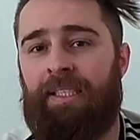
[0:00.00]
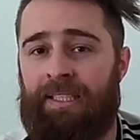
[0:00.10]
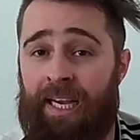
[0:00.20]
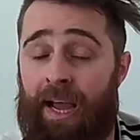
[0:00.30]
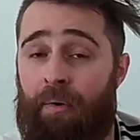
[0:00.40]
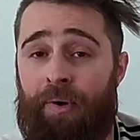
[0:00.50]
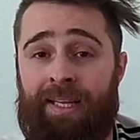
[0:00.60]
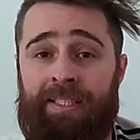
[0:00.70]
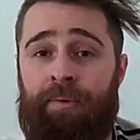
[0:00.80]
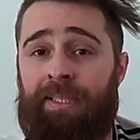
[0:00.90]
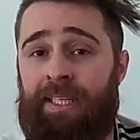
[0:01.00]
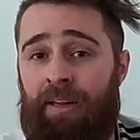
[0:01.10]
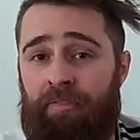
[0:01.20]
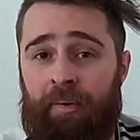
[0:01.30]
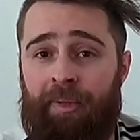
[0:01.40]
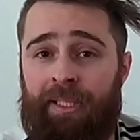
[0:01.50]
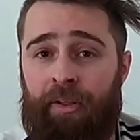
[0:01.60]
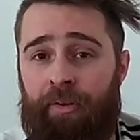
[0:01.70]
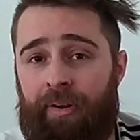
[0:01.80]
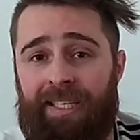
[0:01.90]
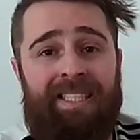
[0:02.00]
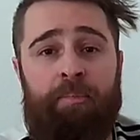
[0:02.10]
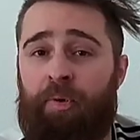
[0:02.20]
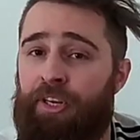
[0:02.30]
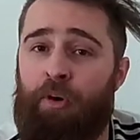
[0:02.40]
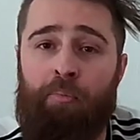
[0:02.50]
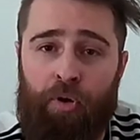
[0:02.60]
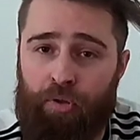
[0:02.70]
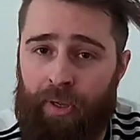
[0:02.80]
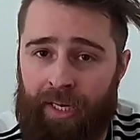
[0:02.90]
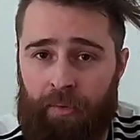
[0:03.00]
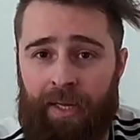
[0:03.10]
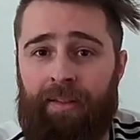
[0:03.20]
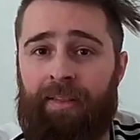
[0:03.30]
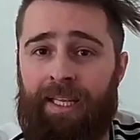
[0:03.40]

se sacaba una cerveza del fermentador y se ponía un mosto arriba